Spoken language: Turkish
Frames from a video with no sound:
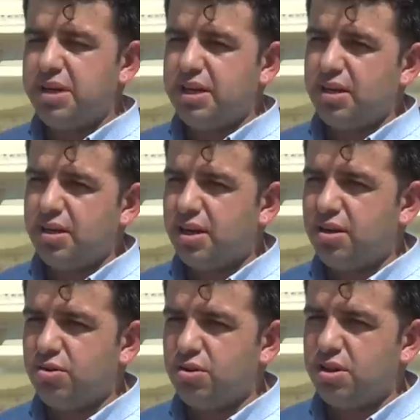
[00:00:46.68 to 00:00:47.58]
Bekledik
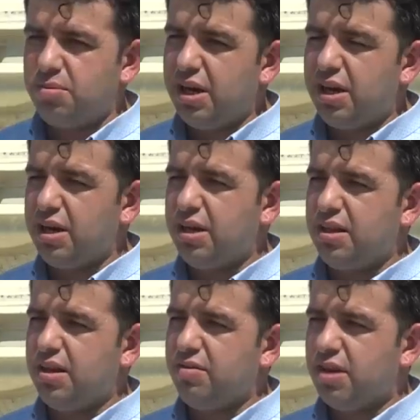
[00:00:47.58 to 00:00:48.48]
karakolunda bir
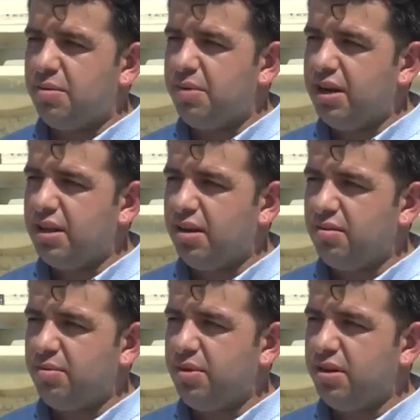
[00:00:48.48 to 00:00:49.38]
hareketlilik var ama her
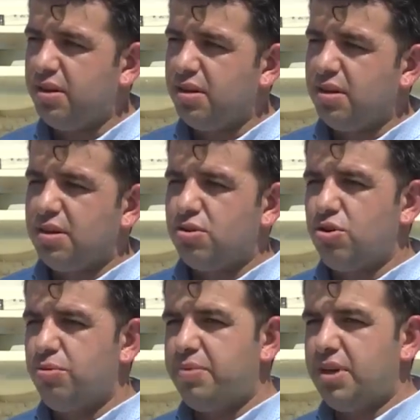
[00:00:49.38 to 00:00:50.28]
tarafta bir
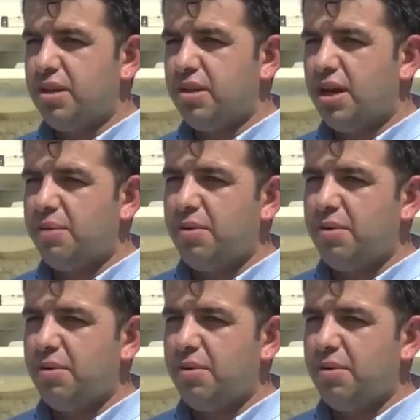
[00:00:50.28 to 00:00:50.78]
köprü alanda